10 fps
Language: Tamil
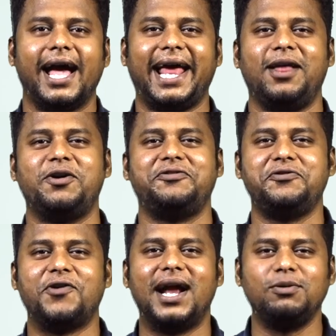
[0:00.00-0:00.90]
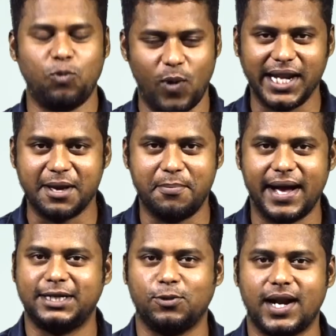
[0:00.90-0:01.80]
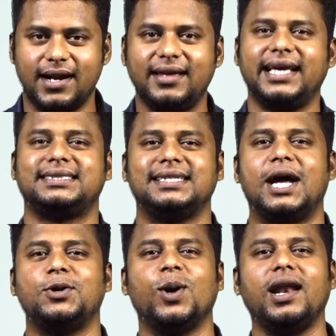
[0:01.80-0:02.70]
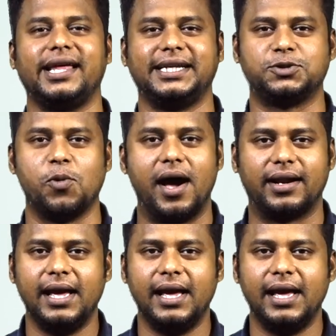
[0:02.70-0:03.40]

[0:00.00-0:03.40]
ஹலோ எவ்ரிவான் வெல்கம் பேக் டு வரண்ட ரேஸ் நான் உங்கள் நரேஷ்குமார்